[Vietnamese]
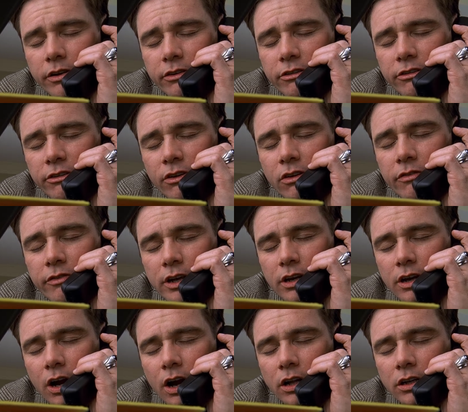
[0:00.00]
Đúng như tên
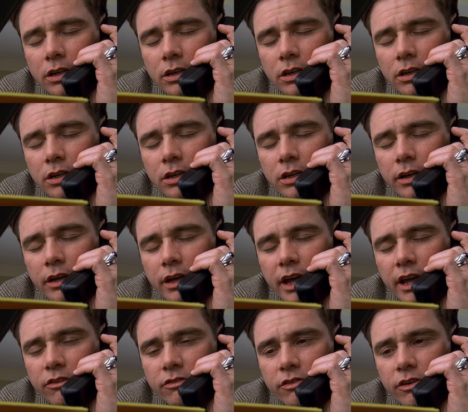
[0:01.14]
gọi, The Truman Show
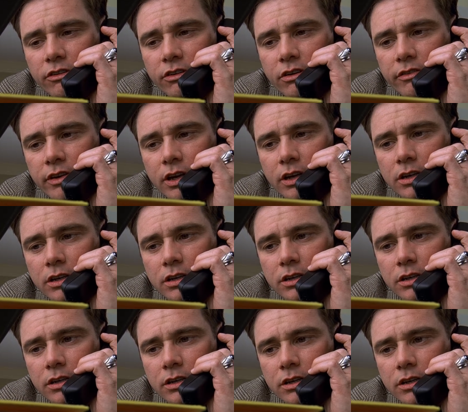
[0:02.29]
là một chương trình truyền
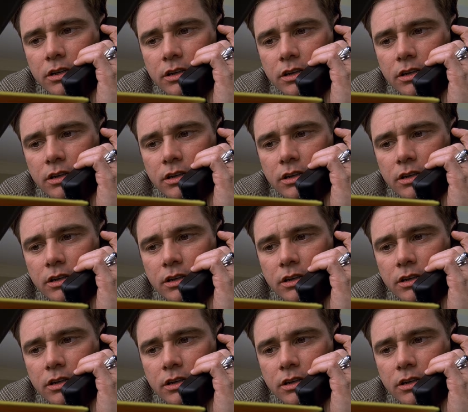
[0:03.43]
hình thực tế